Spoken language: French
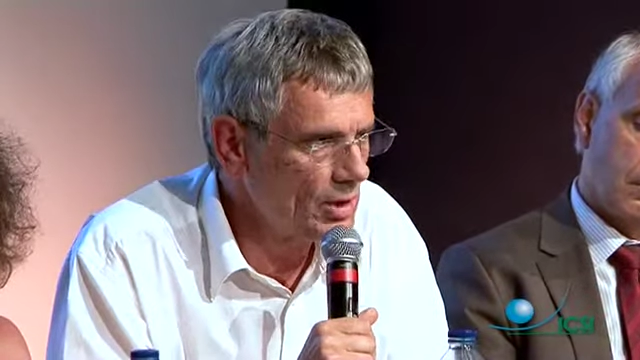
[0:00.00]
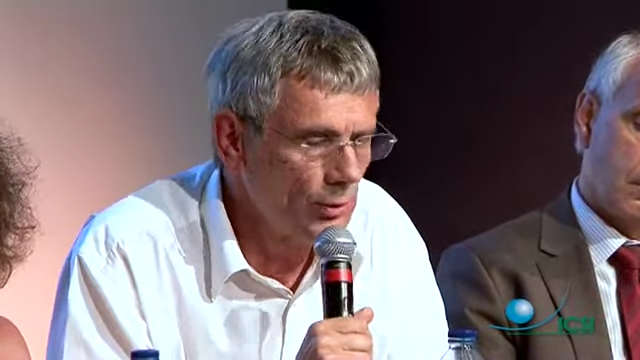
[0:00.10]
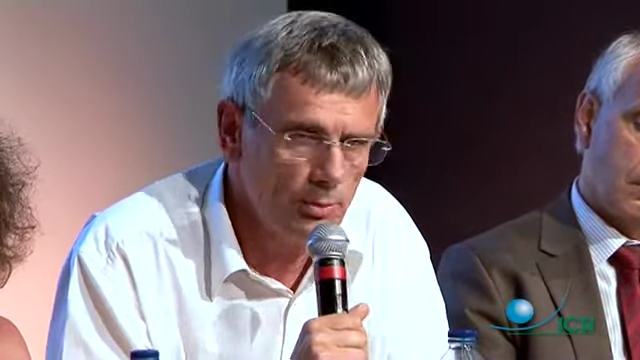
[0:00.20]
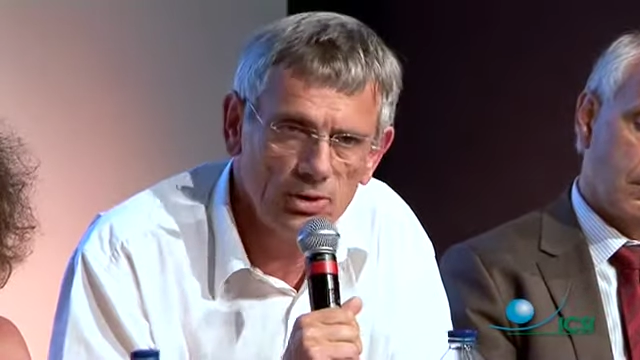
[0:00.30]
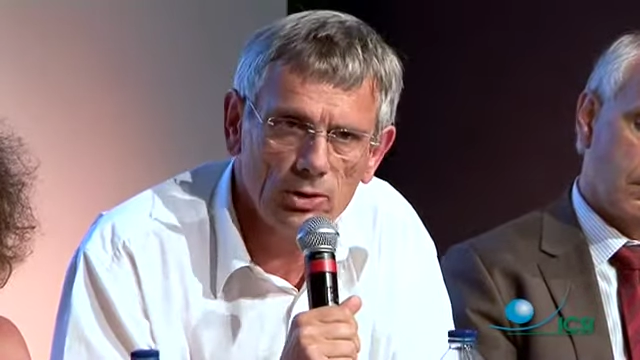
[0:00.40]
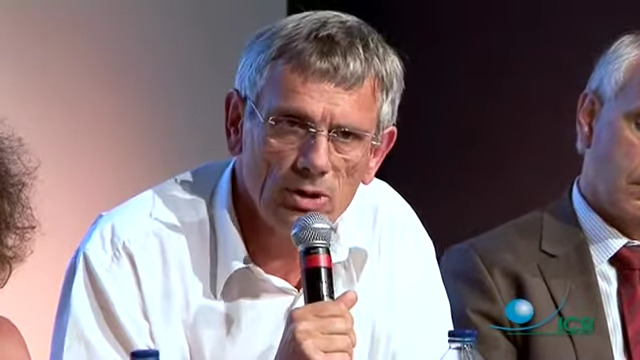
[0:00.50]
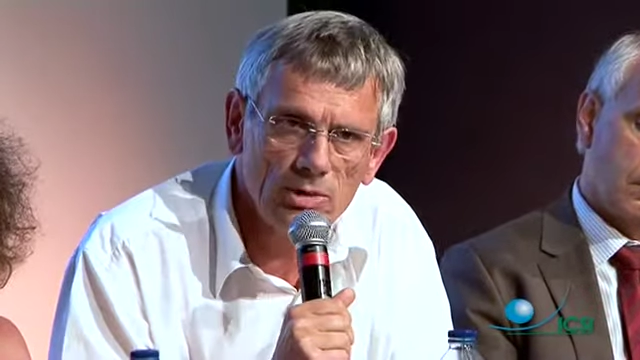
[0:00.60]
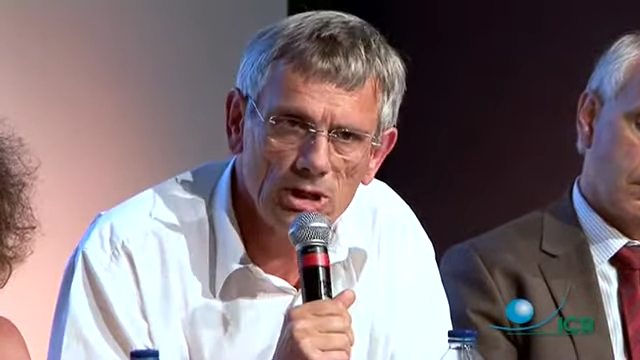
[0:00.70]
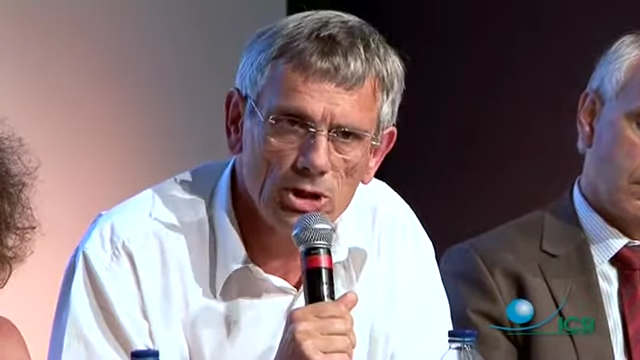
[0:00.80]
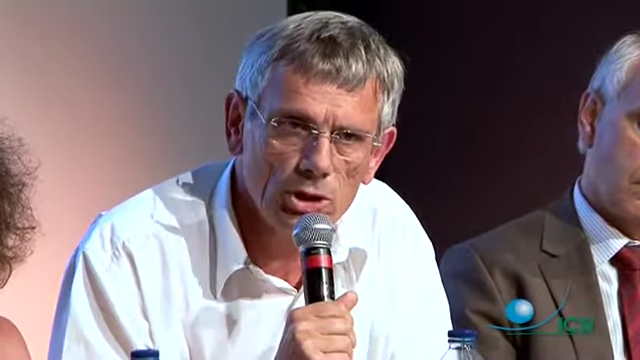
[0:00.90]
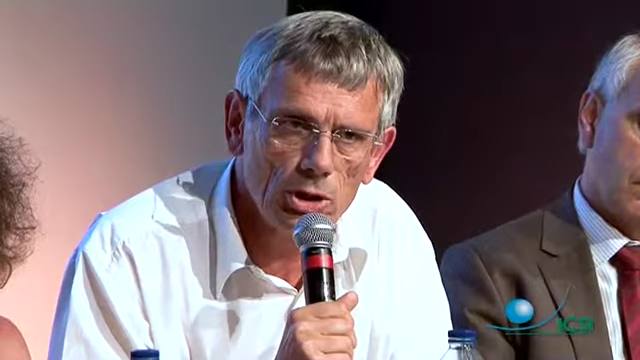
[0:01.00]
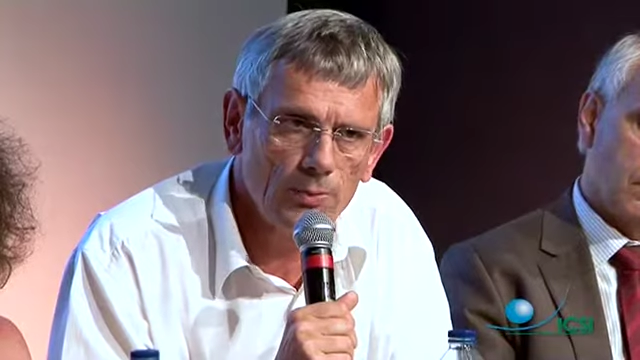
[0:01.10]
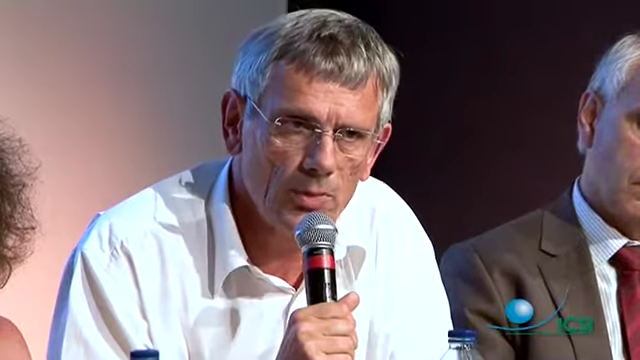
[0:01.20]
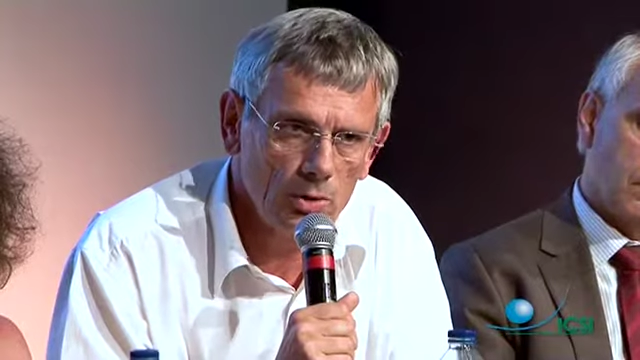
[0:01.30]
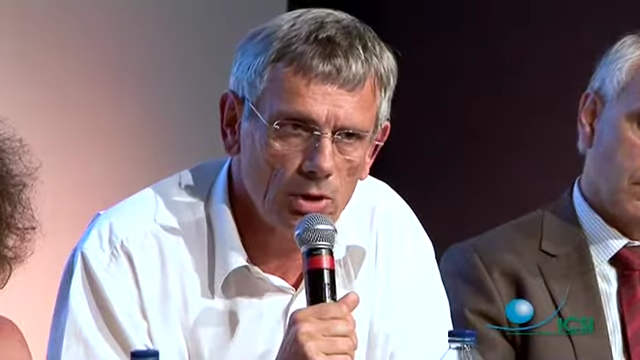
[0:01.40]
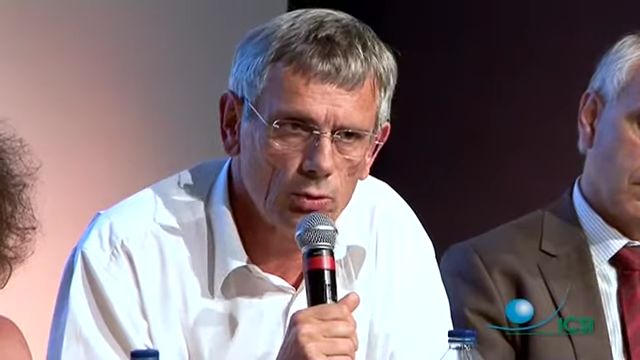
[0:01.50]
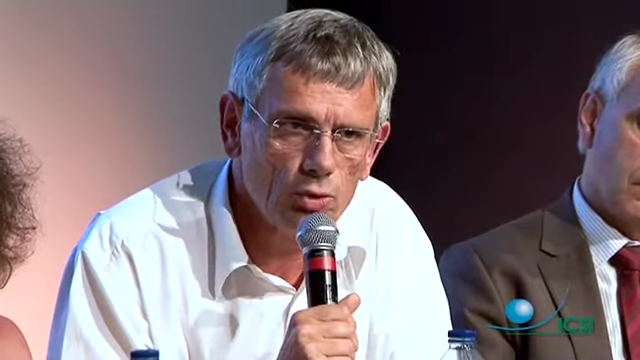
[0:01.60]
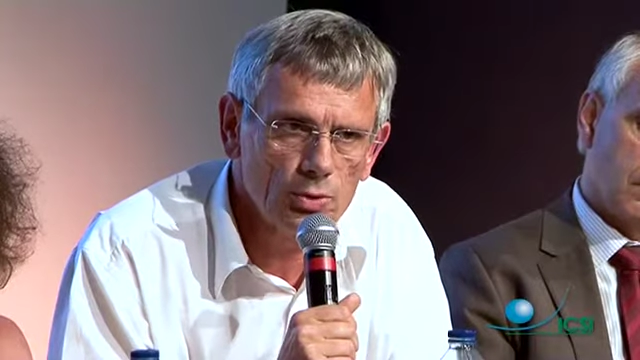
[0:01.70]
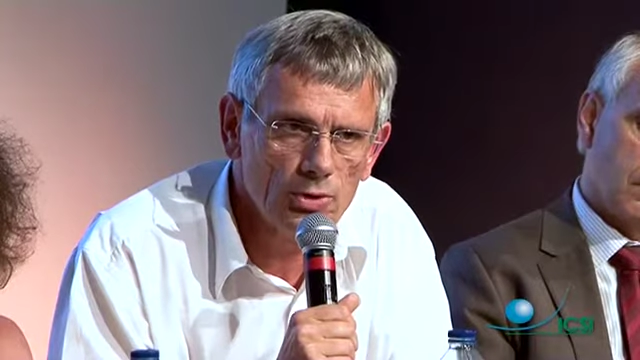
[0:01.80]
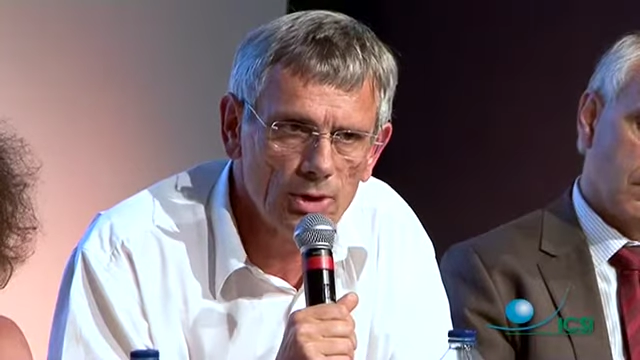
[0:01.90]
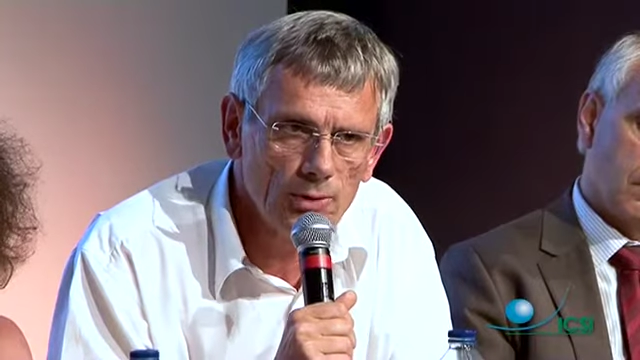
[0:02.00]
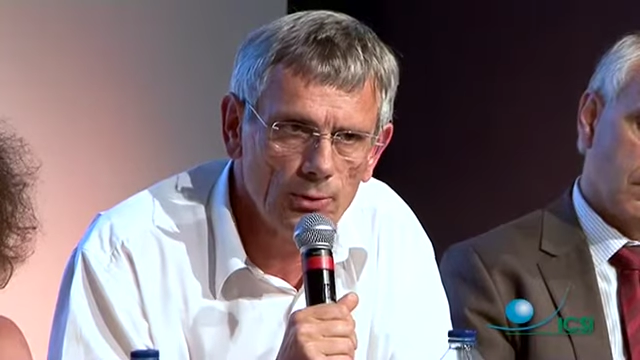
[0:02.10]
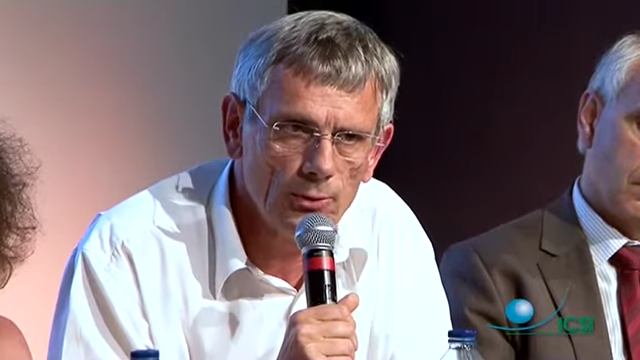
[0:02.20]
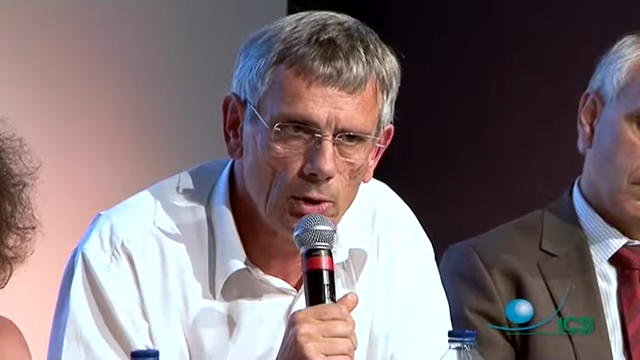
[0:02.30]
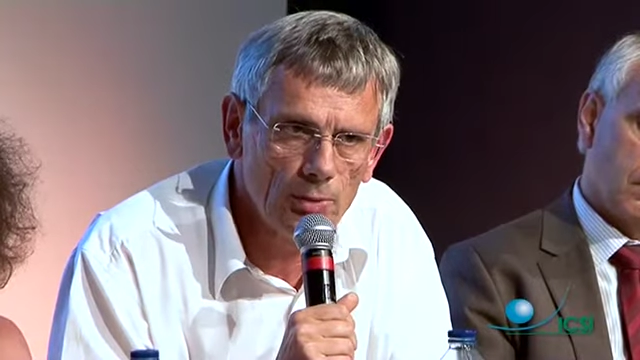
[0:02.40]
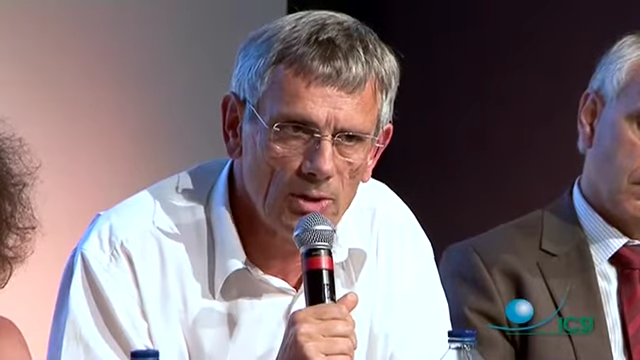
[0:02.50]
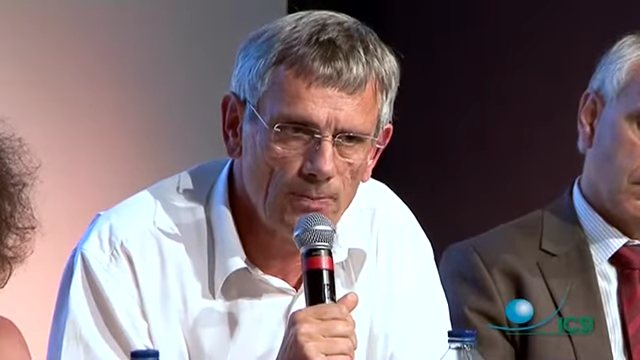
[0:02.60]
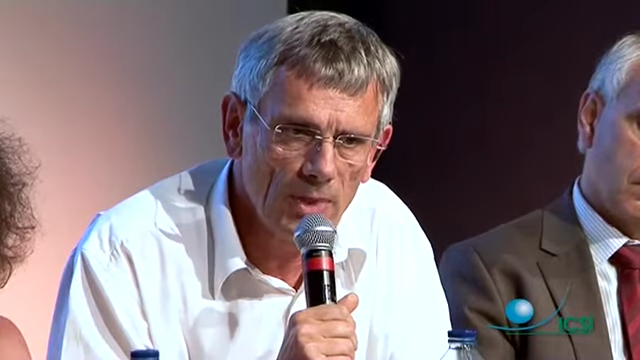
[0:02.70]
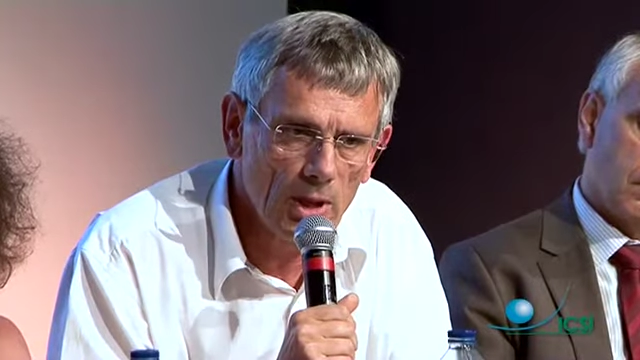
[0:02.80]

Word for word: la formation des managers. On a tous besoin de se former.